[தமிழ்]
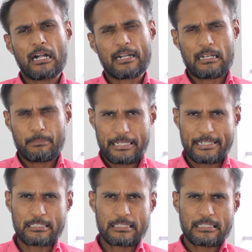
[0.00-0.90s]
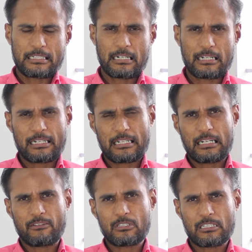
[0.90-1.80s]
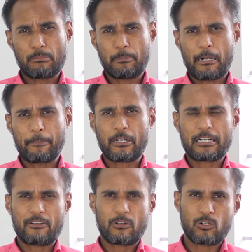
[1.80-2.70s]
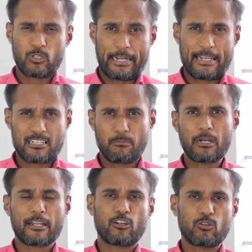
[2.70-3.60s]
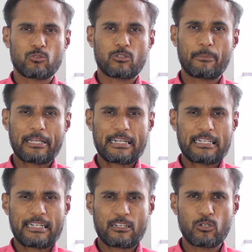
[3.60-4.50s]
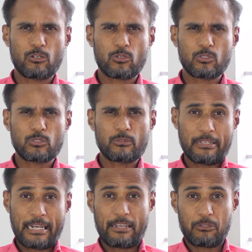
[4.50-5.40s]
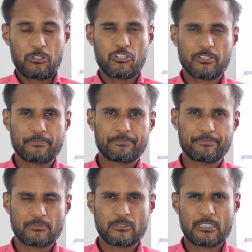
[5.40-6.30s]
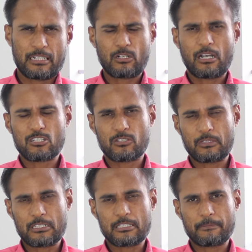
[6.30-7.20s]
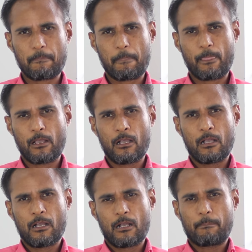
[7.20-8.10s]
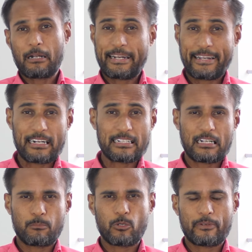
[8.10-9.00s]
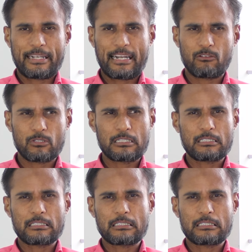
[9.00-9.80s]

ஆனால் அப்படி இருக்கிற காலகட்டங்களில் வந்து ரொம்ப பாப்புலாரிட்டியாக வரணும் நிறைய சம்பாதிக்கணும் அப்படிங்கிற எனக்குள்ளே ஒரு வெறியும் வந்துச்சு எனக்குள்ளே ஆசை வந்துச்சு பல இடங்களுக்கு நான் போவேன் என்னை வந்து